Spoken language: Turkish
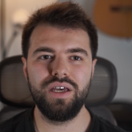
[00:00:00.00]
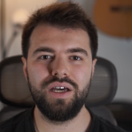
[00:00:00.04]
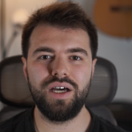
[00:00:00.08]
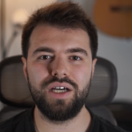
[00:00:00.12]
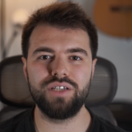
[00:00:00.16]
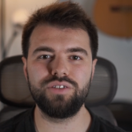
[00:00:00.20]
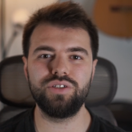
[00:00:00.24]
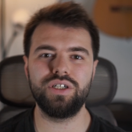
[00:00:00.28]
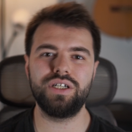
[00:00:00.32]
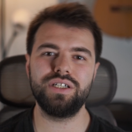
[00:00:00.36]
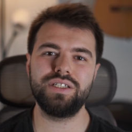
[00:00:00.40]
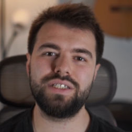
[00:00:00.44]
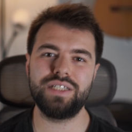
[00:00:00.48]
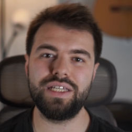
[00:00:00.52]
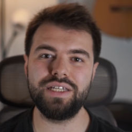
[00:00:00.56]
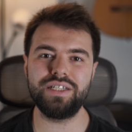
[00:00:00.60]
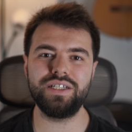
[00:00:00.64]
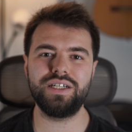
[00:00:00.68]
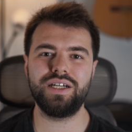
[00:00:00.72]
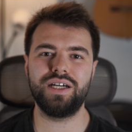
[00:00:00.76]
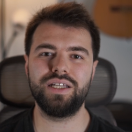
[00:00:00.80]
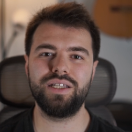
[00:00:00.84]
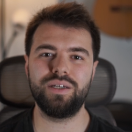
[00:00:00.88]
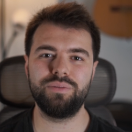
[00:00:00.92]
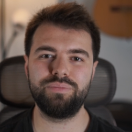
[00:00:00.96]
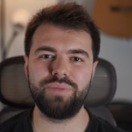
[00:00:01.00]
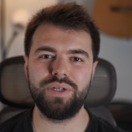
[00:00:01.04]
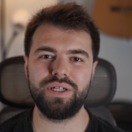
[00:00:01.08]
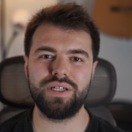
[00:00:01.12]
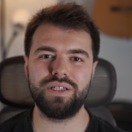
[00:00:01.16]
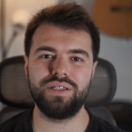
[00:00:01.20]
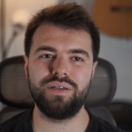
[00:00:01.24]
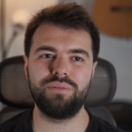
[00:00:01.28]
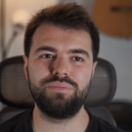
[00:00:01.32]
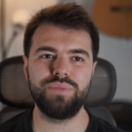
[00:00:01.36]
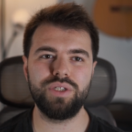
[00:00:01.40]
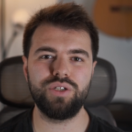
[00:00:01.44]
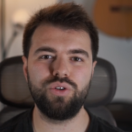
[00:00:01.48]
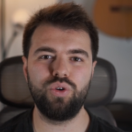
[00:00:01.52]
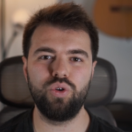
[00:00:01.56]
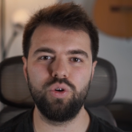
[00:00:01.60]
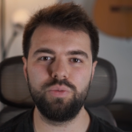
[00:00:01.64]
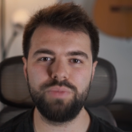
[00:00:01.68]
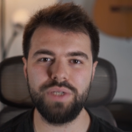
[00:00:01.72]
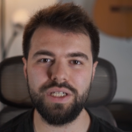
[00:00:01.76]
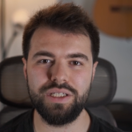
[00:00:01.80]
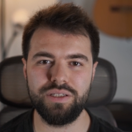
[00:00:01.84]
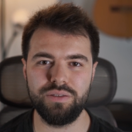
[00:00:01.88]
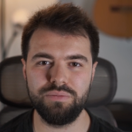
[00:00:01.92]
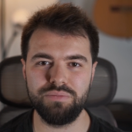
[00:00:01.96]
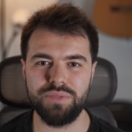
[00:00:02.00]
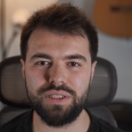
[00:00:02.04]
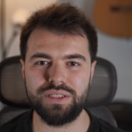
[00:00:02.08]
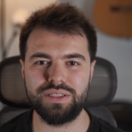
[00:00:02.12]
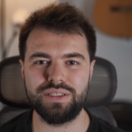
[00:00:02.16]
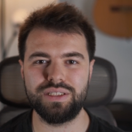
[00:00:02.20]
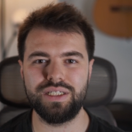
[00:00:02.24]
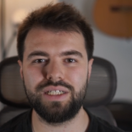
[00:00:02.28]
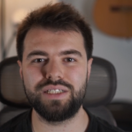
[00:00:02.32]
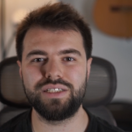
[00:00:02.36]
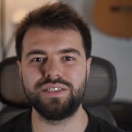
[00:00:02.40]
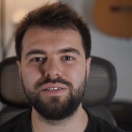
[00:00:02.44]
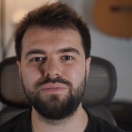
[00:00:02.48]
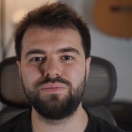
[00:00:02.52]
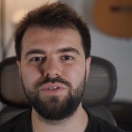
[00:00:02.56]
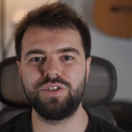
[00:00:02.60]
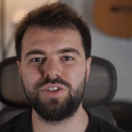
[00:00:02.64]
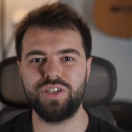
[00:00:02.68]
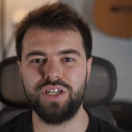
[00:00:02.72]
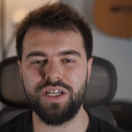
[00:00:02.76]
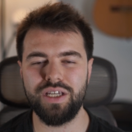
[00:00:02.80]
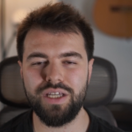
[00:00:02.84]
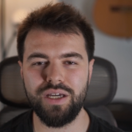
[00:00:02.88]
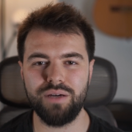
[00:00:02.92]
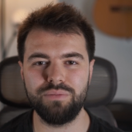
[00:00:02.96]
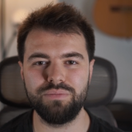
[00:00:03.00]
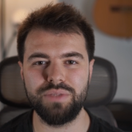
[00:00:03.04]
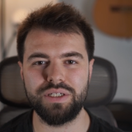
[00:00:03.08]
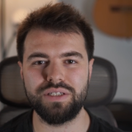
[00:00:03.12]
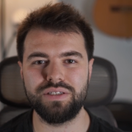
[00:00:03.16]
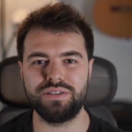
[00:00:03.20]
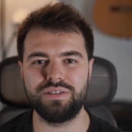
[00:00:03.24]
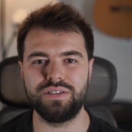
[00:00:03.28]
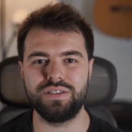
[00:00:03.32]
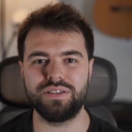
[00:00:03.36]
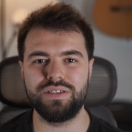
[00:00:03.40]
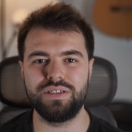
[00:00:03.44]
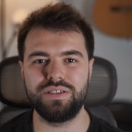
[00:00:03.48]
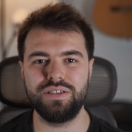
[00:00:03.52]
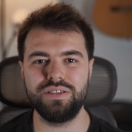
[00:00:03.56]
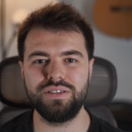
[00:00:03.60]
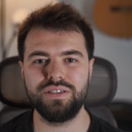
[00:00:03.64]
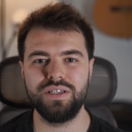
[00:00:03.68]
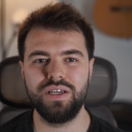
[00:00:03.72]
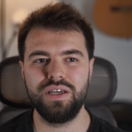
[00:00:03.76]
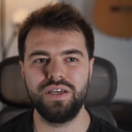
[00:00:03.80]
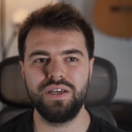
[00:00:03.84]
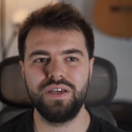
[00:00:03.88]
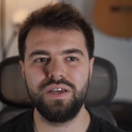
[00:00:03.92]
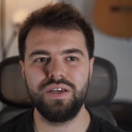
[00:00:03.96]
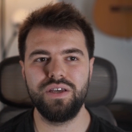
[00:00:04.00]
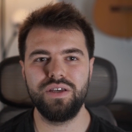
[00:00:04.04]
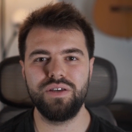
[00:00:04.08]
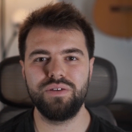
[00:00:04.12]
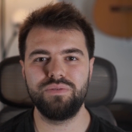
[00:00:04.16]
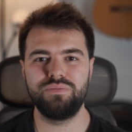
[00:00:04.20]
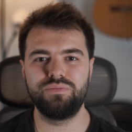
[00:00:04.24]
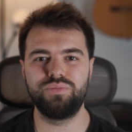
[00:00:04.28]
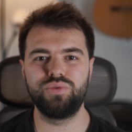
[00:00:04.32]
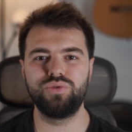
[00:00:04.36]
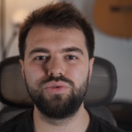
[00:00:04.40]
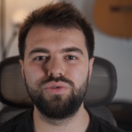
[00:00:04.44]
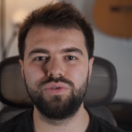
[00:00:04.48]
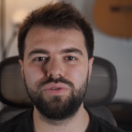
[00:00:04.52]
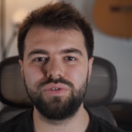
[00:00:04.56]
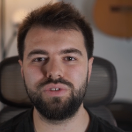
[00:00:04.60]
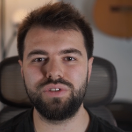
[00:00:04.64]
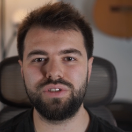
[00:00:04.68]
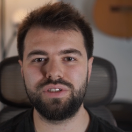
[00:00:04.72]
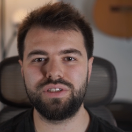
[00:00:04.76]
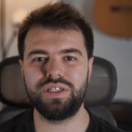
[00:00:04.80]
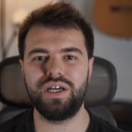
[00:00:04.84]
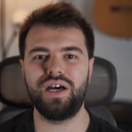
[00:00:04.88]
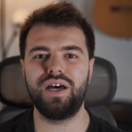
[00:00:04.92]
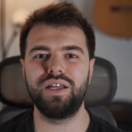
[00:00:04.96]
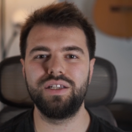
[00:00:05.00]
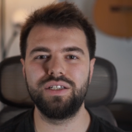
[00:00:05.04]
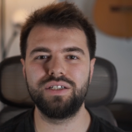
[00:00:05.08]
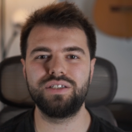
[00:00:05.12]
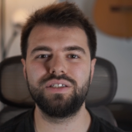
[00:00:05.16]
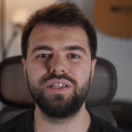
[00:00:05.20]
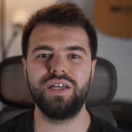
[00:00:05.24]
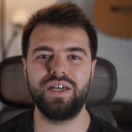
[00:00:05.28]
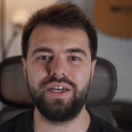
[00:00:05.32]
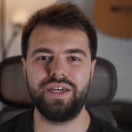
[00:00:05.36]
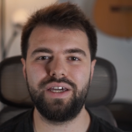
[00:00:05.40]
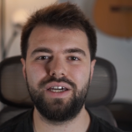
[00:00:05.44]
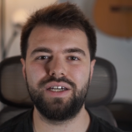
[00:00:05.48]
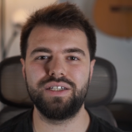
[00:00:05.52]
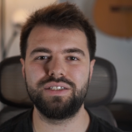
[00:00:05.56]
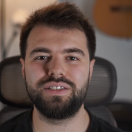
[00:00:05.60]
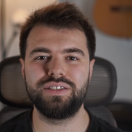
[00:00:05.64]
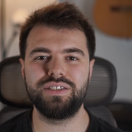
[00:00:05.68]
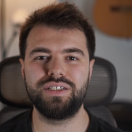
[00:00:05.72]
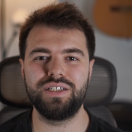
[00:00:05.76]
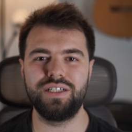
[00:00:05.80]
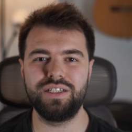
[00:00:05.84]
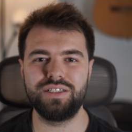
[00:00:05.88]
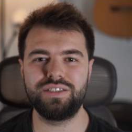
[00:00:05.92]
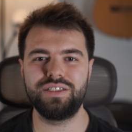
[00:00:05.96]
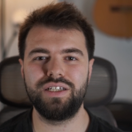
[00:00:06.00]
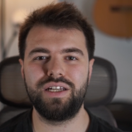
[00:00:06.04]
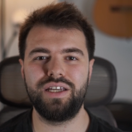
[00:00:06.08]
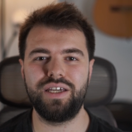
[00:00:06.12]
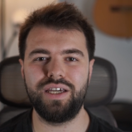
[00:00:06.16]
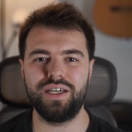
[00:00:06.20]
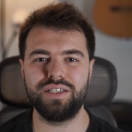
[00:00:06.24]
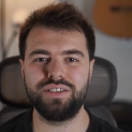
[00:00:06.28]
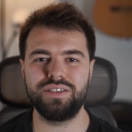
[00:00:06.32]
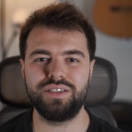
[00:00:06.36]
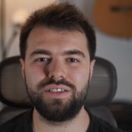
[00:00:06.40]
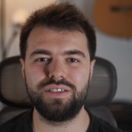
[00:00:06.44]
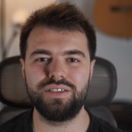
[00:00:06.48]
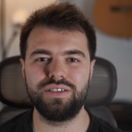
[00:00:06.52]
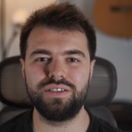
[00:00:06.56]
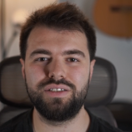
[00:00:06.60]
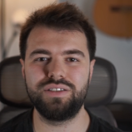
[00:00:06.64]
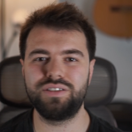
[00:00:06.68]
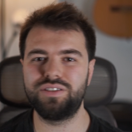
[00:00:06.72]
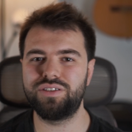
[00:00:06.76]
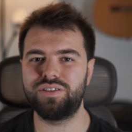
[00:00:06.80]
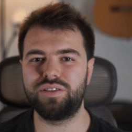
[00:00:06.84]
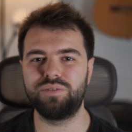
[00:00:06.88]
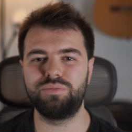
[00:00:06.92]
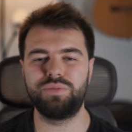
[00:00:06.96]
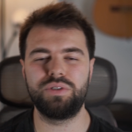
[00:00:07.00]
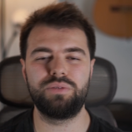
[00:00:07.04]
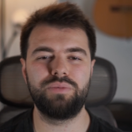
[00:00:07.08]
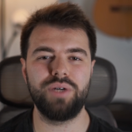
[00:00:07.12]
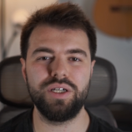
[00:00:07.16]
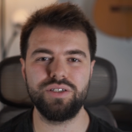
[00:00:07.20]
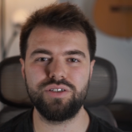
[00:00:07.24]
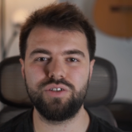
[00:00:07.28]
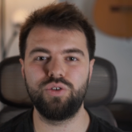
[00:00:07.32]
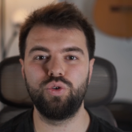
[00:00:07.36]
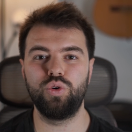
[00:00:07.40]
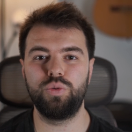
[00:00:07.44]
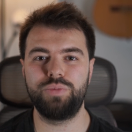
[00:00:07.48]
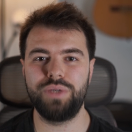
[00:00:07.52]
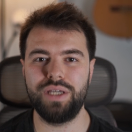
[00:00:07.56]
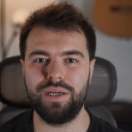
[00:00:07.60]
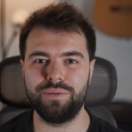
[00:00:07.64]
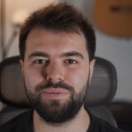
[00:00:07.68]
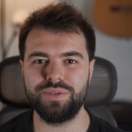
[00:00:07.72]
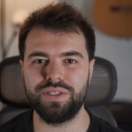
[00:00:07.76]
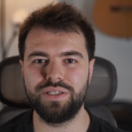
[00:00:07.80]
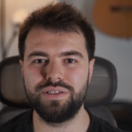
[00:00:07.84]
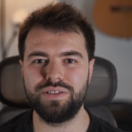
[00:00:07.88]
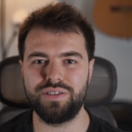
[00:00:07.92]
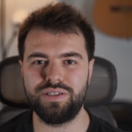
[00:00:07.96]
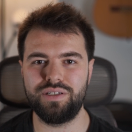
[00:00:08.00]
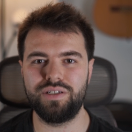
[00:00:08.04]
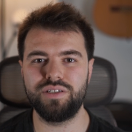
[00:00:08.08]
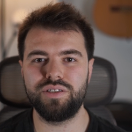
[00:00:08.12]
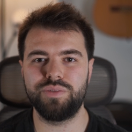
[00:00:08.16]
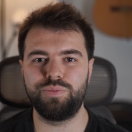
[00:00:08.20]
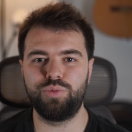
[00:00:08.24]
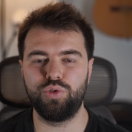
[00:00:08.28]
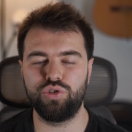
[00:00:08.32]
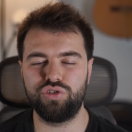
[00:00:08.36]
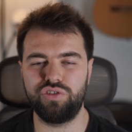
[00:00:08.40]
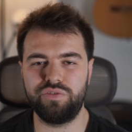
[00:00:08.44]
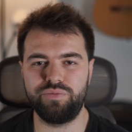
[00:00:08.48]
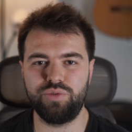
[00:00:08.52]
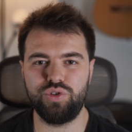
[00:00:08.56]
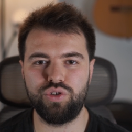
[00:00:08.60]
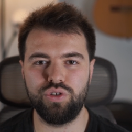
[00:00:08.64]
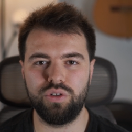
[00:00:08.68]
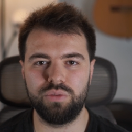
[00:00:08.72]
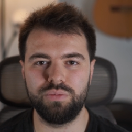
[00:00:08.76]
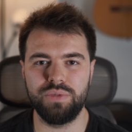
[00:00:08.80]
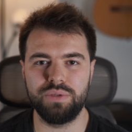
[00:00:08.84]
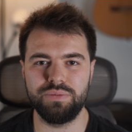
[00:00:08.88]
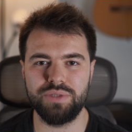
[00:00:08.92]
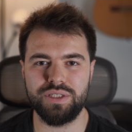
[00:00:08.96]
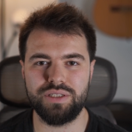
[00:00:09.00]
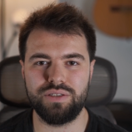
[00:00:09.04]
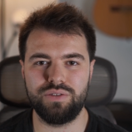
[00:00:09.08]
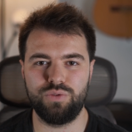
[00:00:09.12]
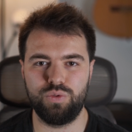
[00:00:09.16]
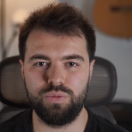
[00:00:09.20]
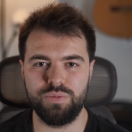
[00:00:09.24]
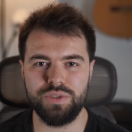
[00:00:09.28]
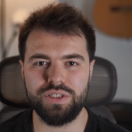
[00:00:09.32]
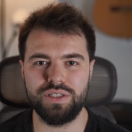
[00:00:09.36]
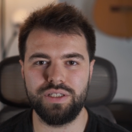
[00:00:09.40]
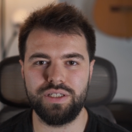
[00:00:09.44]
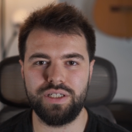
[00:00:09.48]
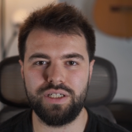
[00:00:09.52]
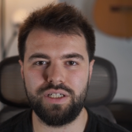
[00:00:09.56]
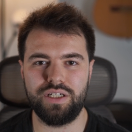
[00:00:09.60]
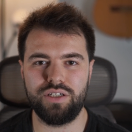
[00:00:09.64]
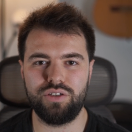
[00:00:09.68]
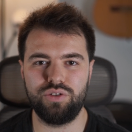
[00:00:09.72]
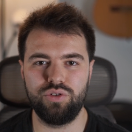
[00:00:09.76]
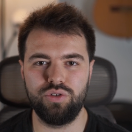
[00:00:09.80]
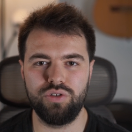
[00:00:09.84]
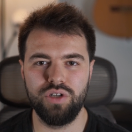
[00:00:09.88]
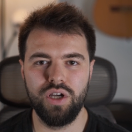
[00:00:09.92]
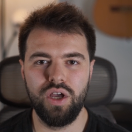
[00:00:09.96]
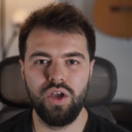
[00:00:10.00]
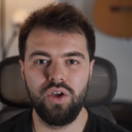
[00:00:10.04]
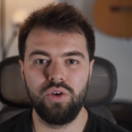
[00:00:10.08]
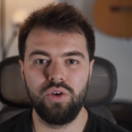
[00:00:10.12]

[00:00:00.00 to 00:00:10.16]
Hadi geri kalan paradan bir hobi edinmek isterseniz, bir şey yapmak isteseniz bu sağlıklı hayatı, kaliteli hayatı ki işte bir başka hobi yapsanız ile sportif bir şey olmasına gerek yok.